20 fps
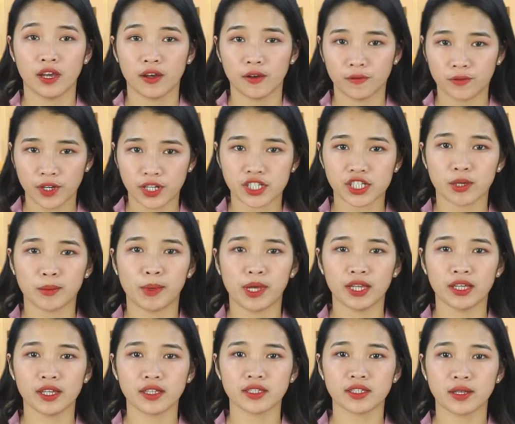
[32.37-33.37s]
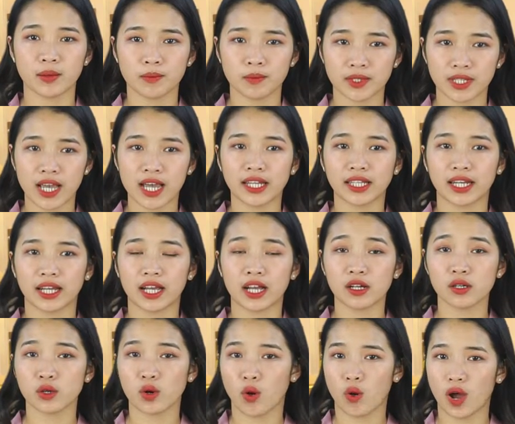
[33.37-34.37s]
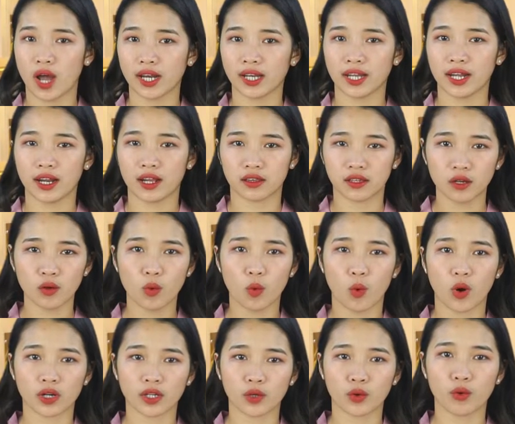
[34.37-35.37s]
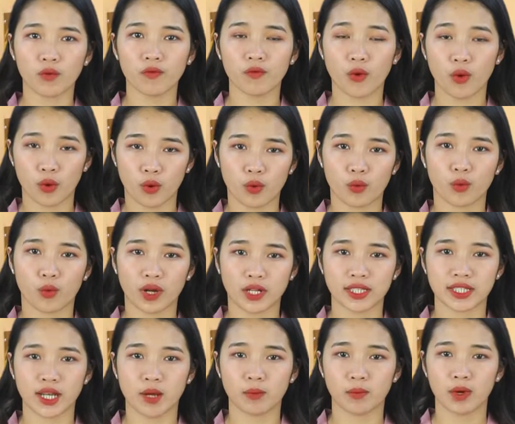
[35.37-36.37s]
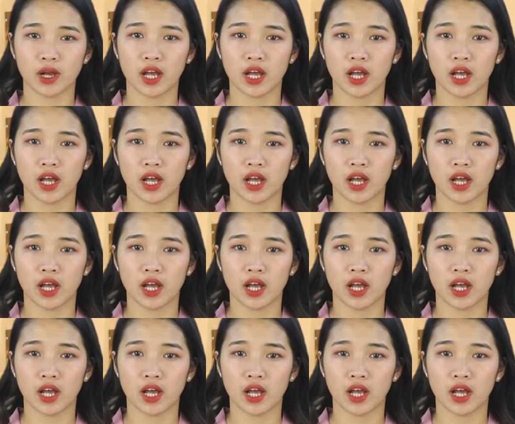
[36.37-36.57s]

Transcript: Việc chế biến nhân sâm ra thành các đồ ăn hay là thức uống thì cũng vô cùng quan trọng